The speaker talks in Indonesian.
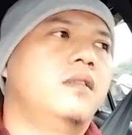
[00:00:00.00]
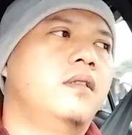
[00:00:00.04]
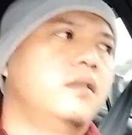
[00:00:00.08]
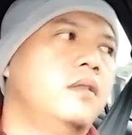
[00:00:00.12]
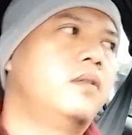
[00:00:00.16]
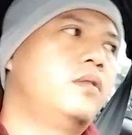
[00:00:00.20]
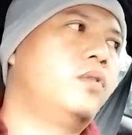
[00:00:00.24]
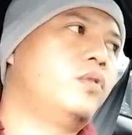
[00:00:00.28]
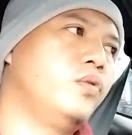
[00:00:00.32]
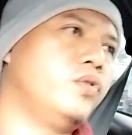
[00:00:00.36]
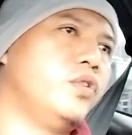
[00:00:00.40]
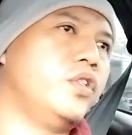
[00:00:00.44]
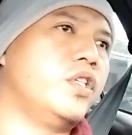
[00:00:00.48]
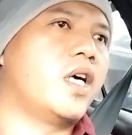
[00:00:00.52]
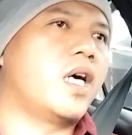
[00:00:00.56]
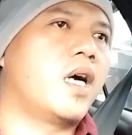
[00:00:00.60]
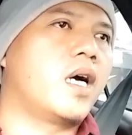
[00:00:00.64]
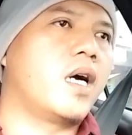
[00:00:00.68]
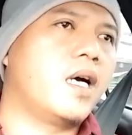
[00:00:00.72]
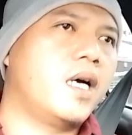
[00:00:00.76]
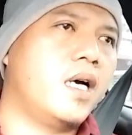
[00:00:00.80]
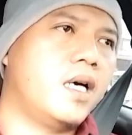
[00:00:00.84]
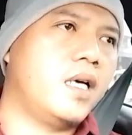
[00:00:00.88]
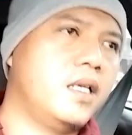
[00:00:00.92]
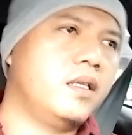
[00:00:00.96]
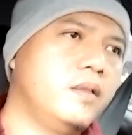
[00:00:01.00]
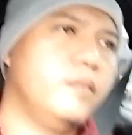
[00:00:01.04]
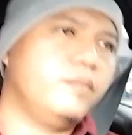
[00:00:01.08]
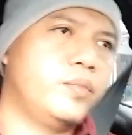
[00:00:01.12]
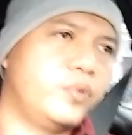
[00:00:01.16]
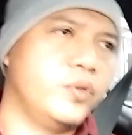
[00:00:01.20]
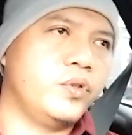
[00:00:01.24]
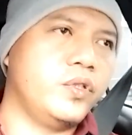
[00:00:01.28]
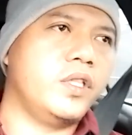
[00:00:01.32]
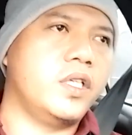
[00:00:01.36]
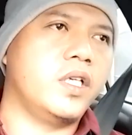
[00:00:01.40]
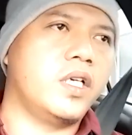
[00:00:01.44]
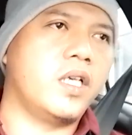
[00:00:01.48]
tunjangan
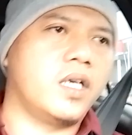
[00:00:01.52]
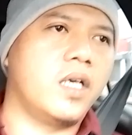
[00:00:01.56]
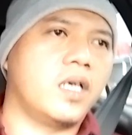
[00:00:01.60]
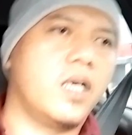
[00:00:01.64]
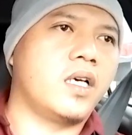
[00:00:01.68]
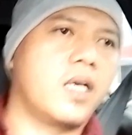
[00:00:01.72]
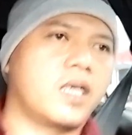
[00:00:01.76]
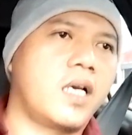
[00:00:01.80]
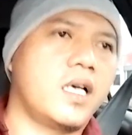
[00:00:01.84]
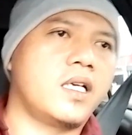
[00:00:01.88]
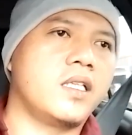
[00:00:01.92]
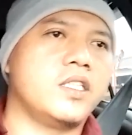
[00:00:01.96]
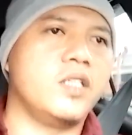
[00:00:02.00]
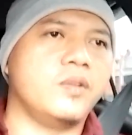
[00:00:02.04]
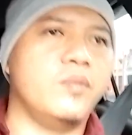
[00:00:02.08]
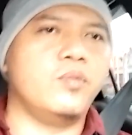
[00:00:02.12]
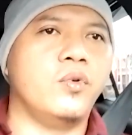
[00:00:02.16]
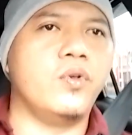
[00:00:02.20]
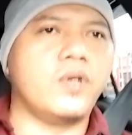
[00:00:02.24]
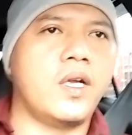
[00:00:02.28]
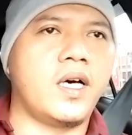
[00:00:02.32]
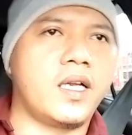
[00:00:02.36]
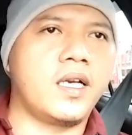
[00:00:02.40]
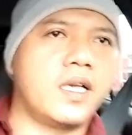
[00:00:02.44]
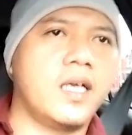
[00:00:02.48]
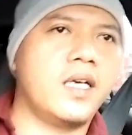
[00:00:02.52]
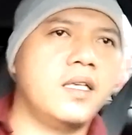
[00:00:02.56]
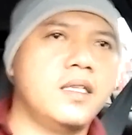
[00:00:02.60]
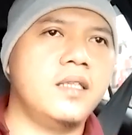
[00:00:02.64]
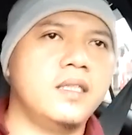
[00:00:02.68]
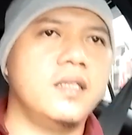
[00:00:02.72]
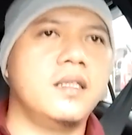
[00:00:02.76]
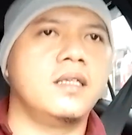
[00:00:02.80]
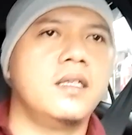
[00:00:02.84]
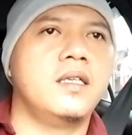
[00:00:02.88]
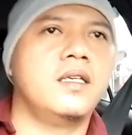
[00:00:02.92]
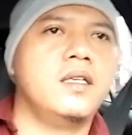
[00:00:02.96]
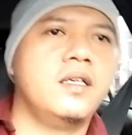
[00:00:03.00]
punya gaji bulanan
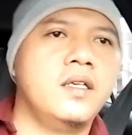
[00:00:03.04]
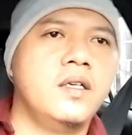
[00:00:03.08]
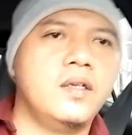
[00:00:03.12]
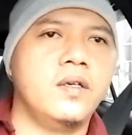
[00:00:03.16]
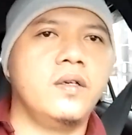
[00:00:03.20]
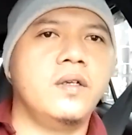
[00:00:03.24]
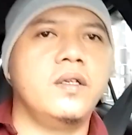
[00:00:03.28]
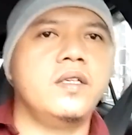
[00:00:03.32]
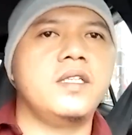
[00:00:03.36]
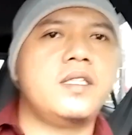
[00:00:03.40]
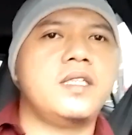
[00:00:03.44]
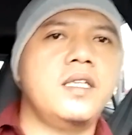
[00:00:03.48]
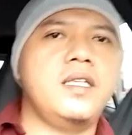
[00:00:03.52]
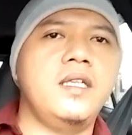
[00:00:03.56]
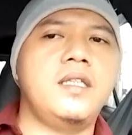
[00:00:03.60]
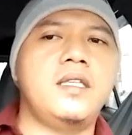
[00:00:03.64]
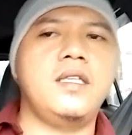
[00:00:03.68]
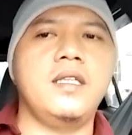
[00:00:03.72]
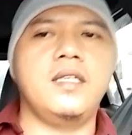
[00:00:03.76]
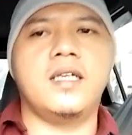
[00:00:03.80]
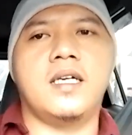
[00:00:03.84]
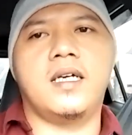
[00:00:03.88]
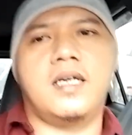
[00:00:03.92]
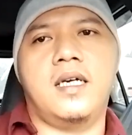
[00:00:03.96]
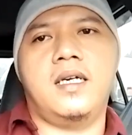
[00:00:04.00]
oh di sini tidak